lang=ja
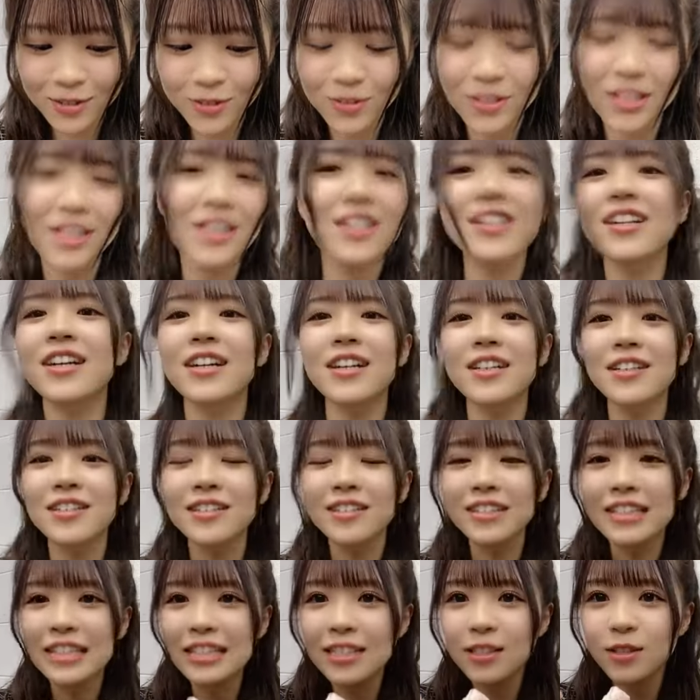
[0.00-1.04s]
となんか
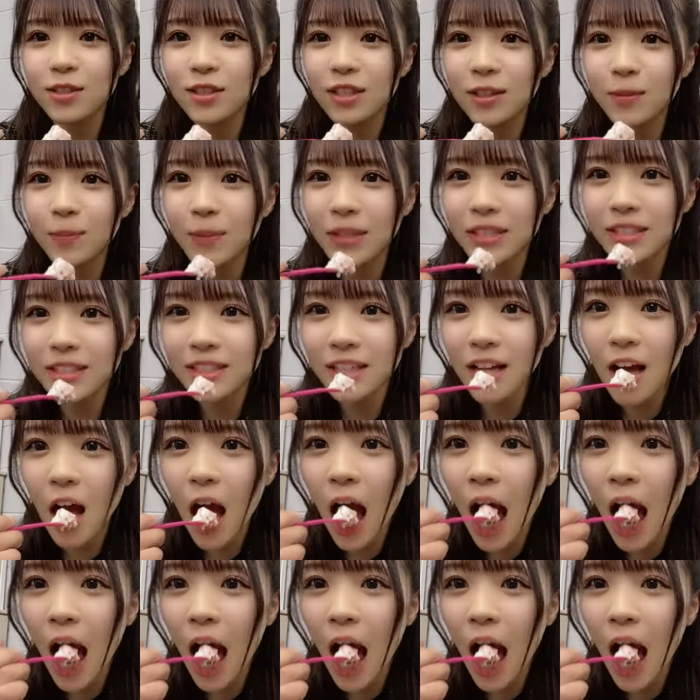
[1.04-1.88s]
気づきました